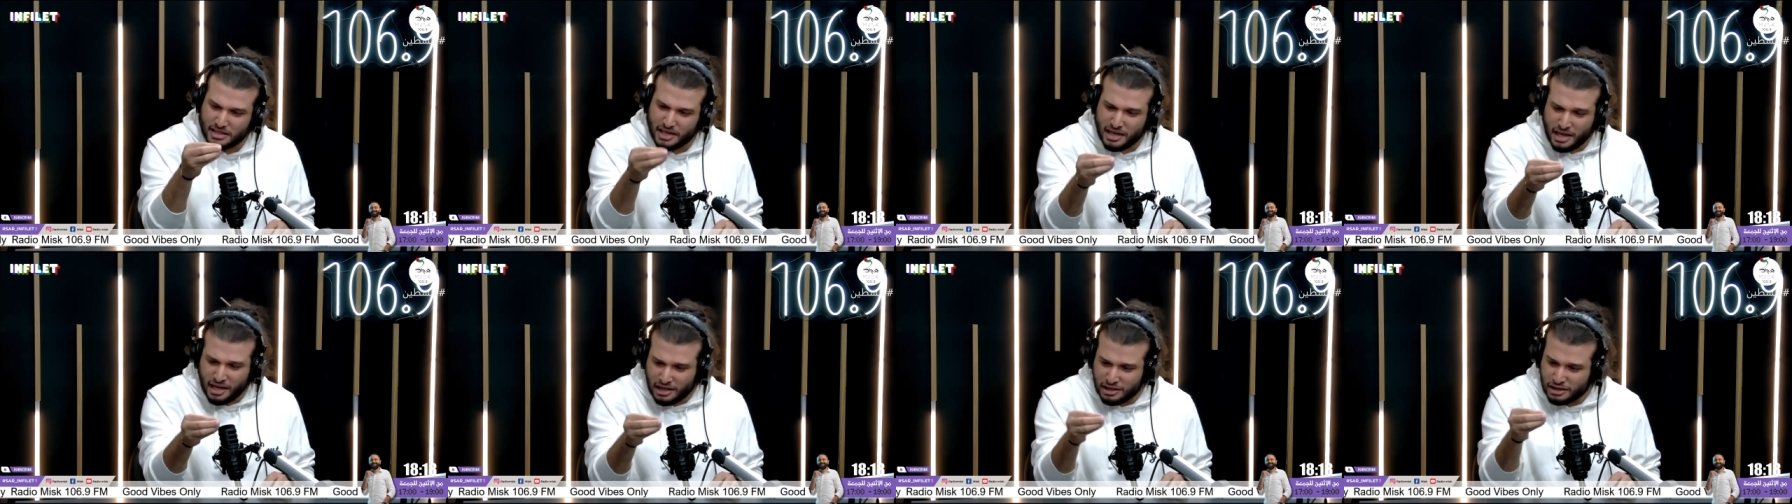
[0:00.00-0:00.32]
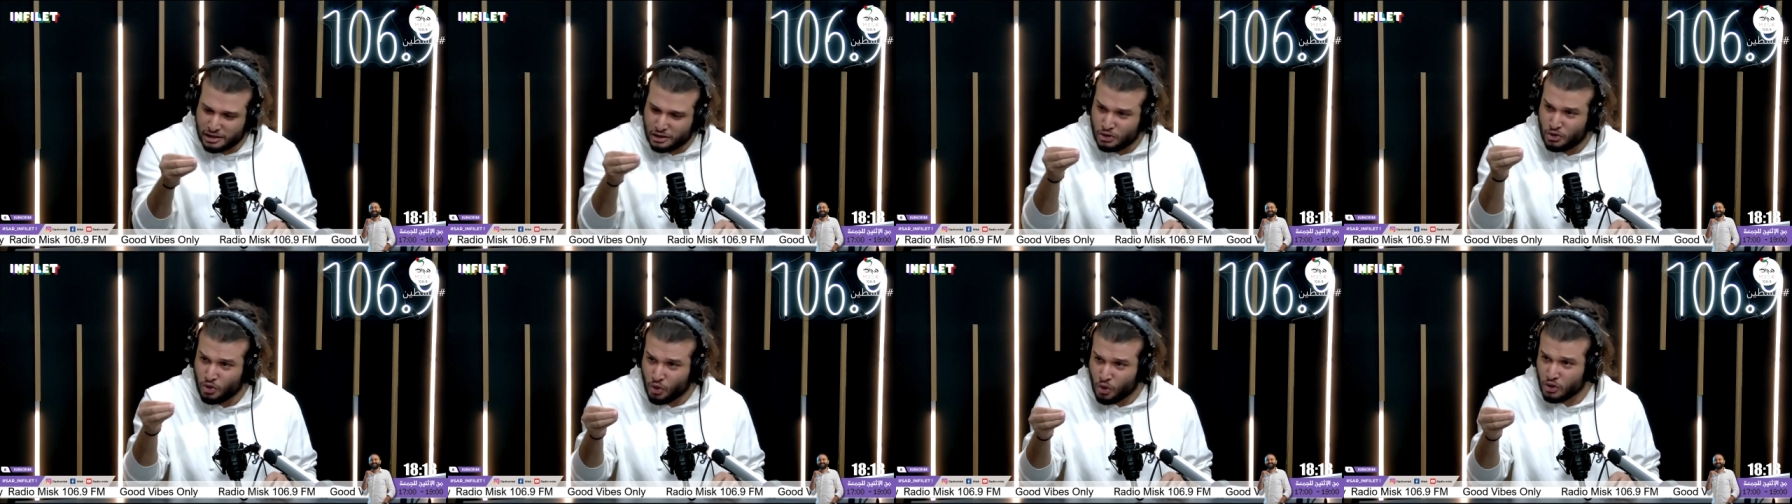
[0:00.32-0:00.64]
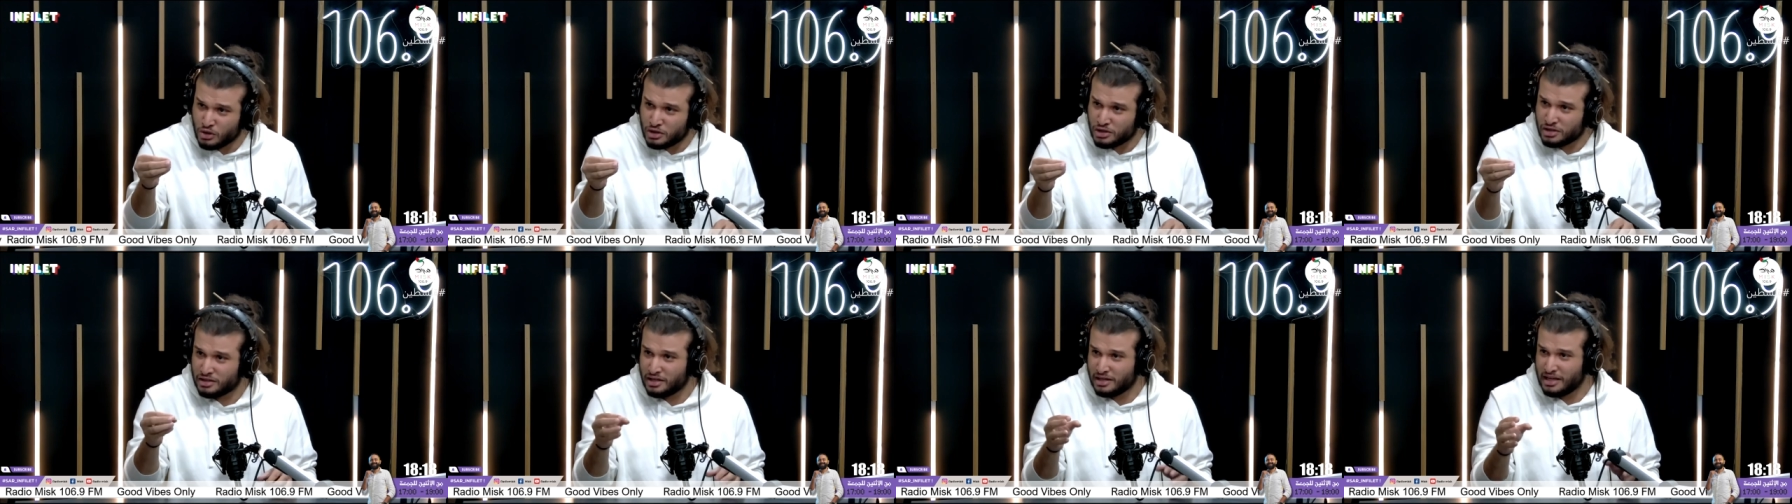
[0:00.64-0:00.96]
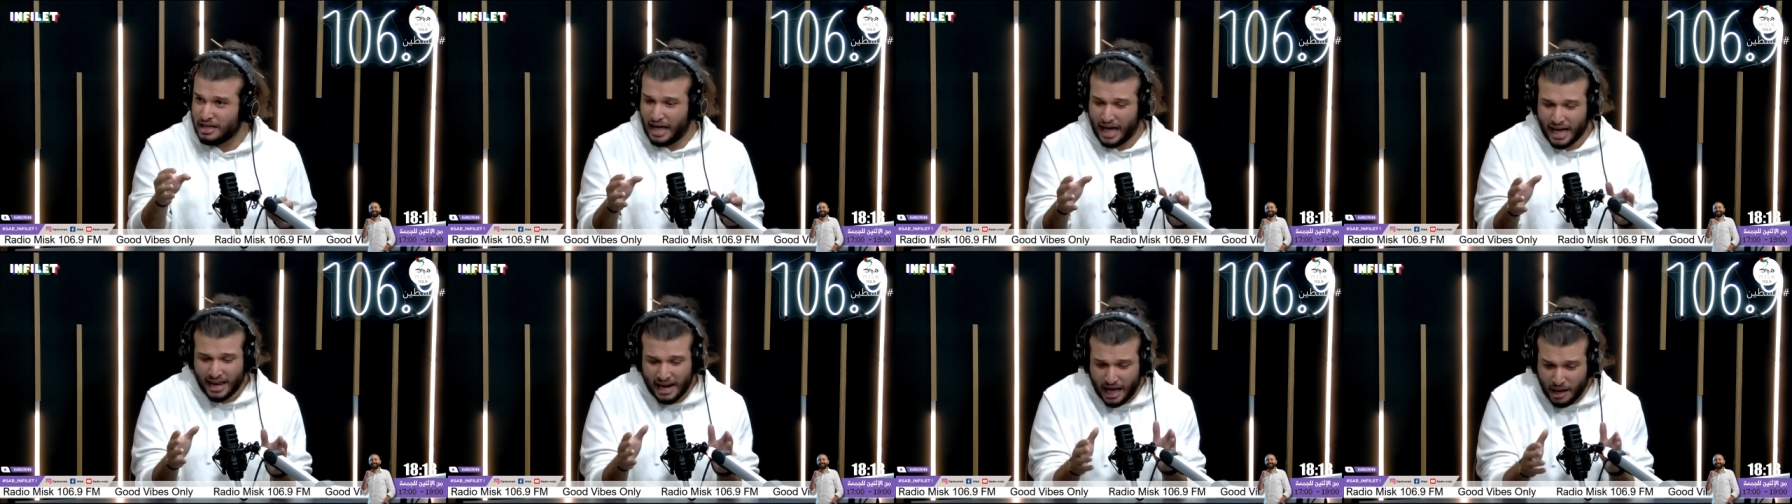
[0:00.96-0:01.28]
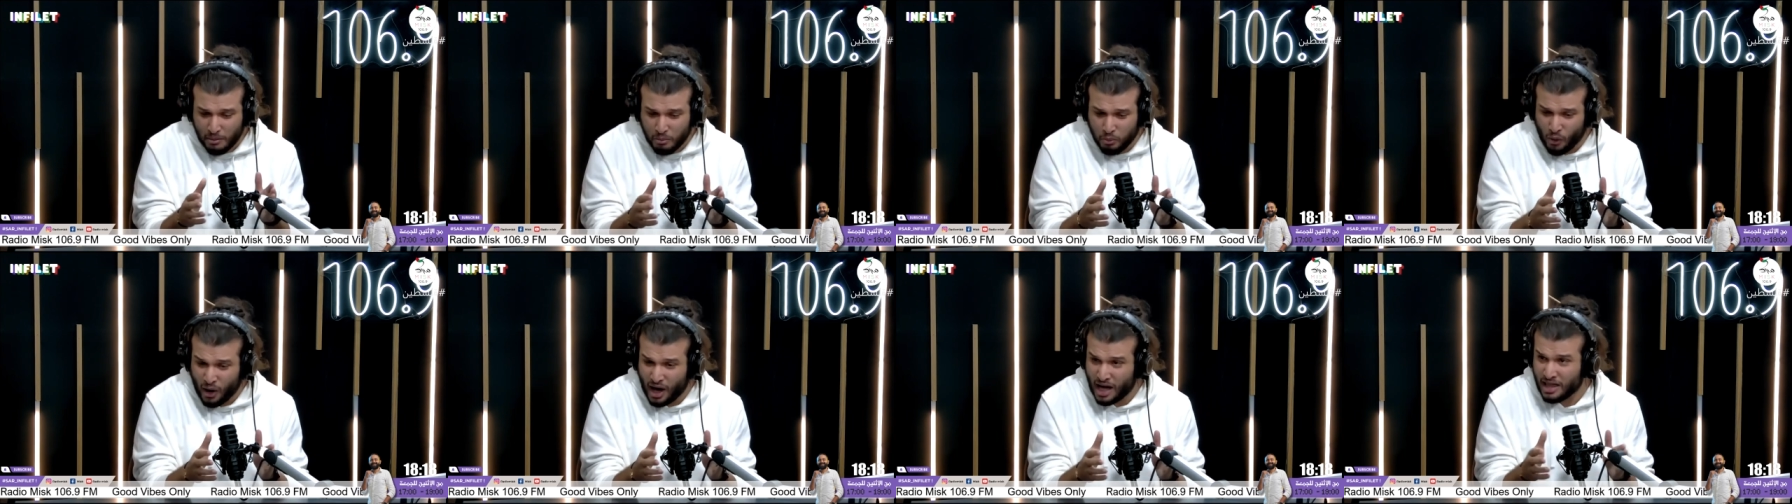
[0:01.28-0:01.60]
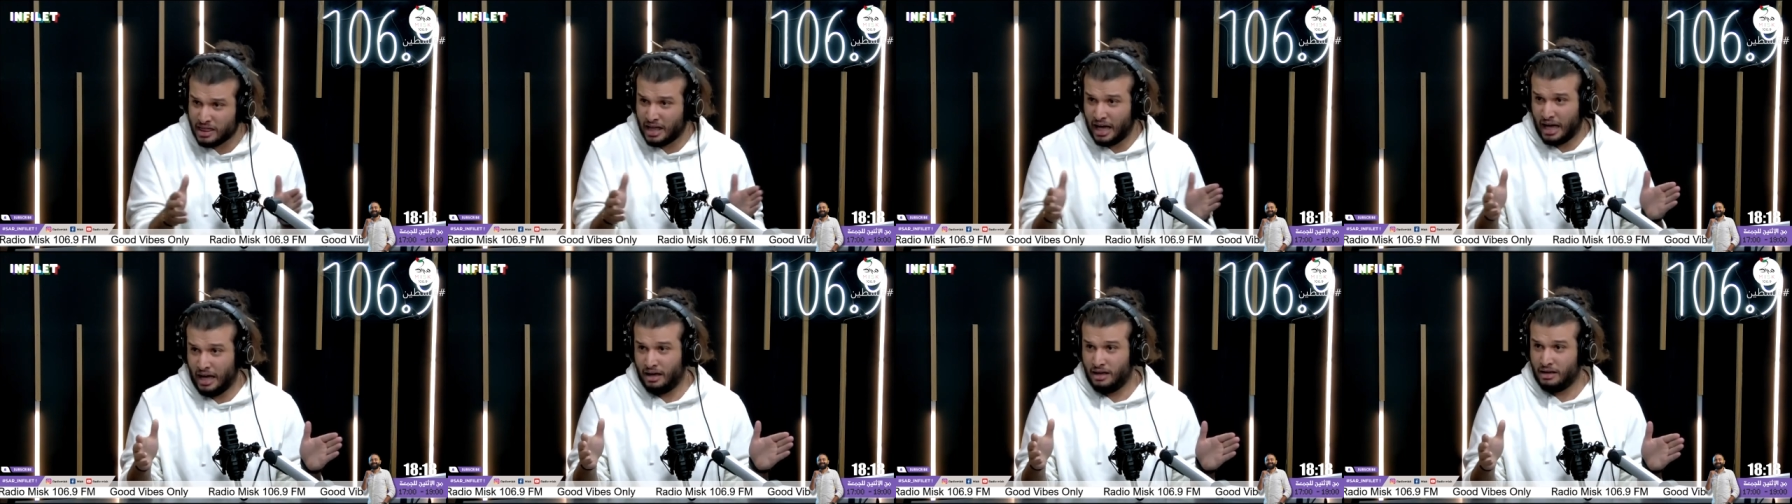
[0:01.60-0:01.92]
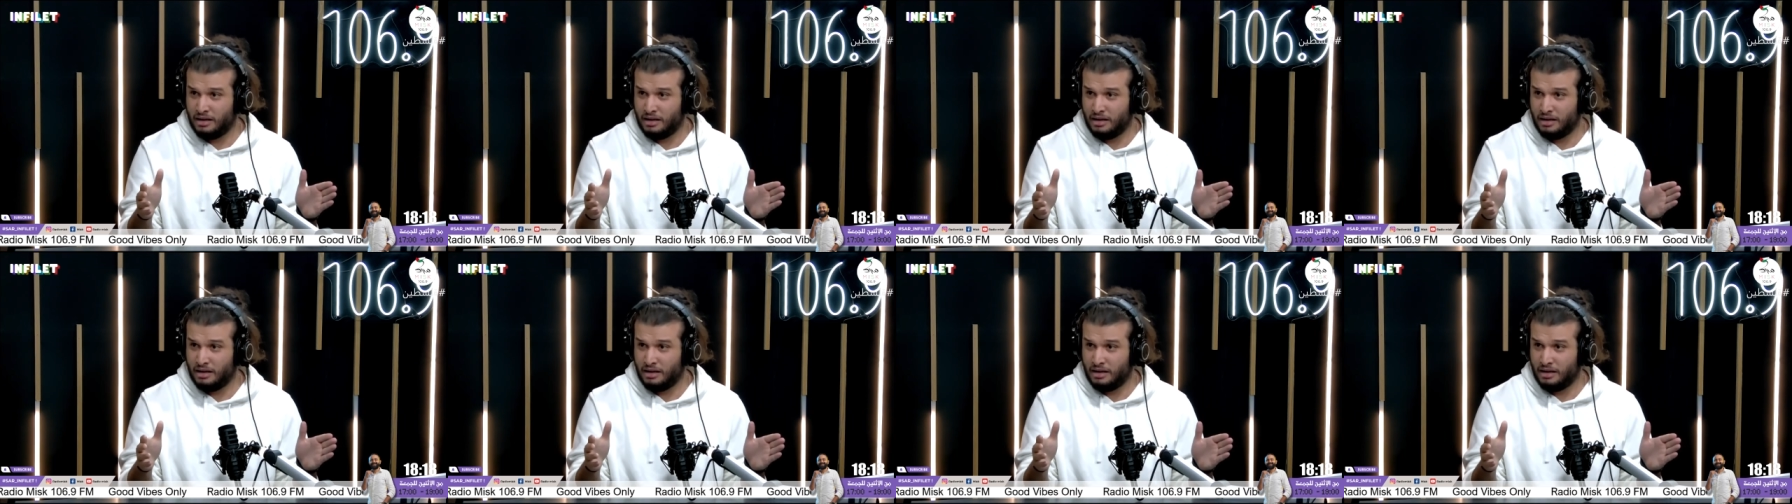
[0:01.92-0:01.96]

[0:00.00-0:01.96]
اكس دوس العب واضحه